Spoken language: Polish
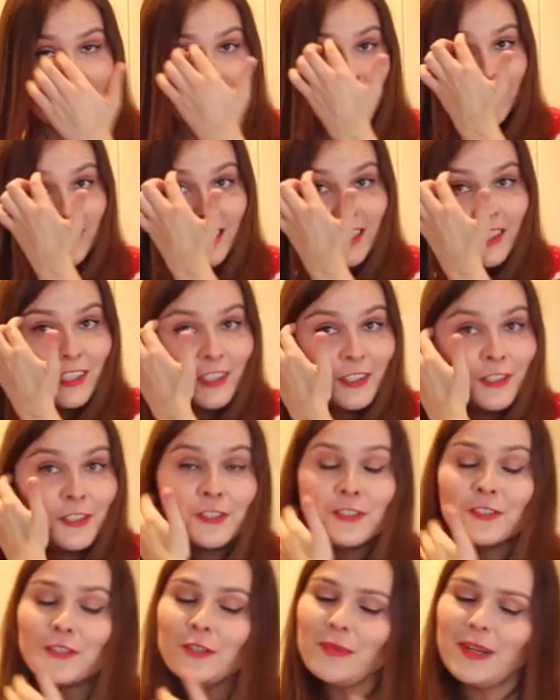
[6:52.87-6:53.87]
yy,
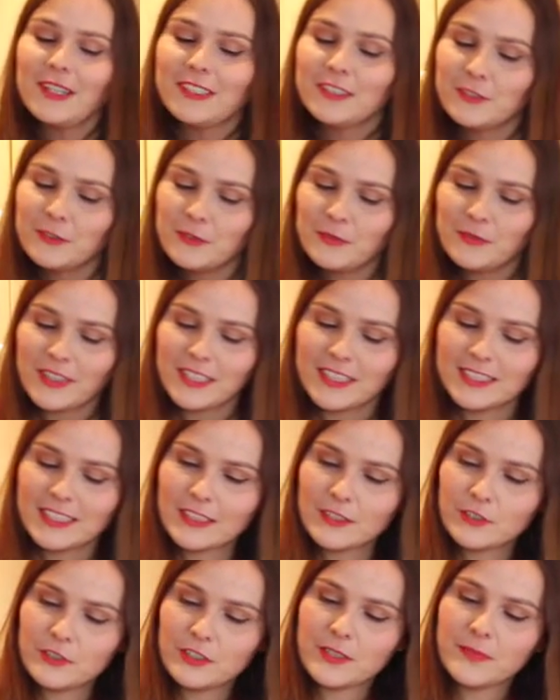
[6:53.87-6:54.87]
niż normalnie z uwagi
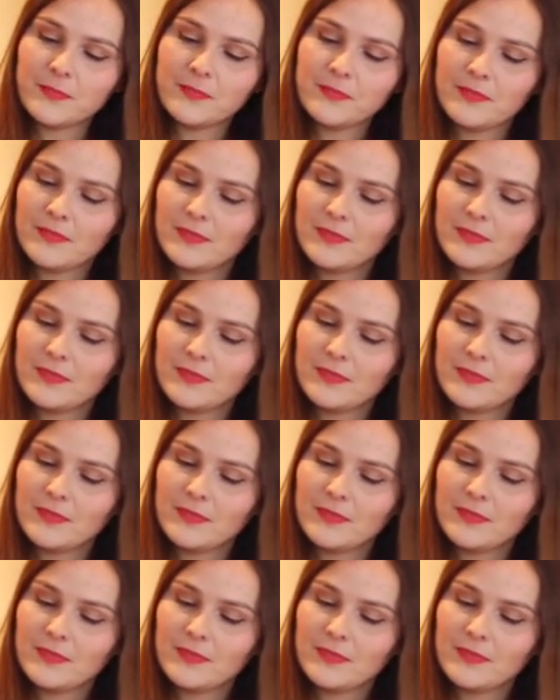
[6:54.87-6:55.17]
na to, że